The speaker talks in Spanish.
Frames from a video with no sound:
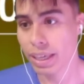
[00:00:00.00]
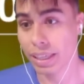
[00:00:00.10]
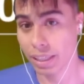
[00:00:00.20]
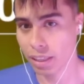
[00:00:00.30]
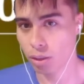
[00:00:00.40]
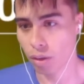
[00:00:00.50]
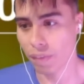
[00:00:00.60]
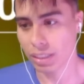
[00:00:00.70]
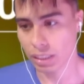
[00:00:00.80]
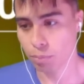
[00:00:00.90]
y
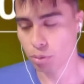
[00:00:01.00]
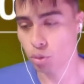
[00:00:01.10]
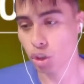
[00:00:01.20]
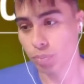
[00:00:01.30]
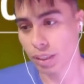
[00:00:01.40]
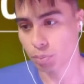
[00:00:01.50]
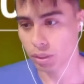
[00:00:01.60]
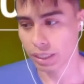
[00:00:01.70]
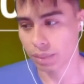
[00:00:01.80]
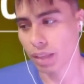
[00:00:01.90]
todavía tenemos muchos más
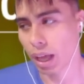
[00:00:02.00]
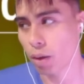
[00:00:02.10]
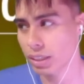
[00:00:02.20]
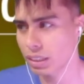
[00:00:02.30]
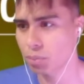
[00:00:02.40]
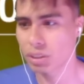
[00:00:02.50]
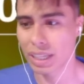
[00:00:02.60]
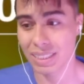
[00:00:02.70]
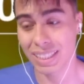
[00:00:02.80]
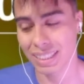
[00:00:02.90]
porque ahora estamos casi en la